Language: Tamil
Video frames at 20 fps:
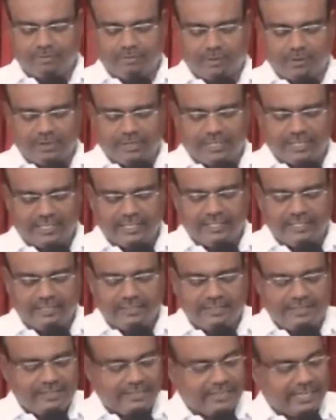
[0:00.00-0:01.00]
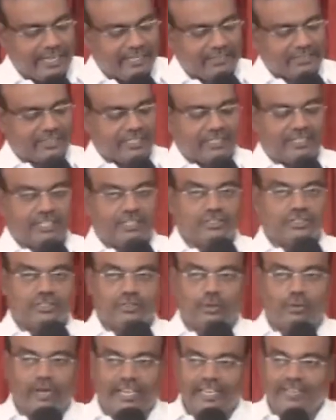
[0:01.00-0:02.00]
போட்டு இயேசு
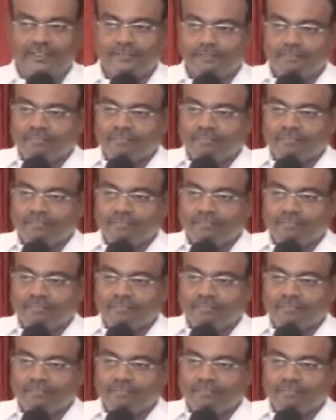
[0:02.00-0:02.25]
கிறிஸ்துவை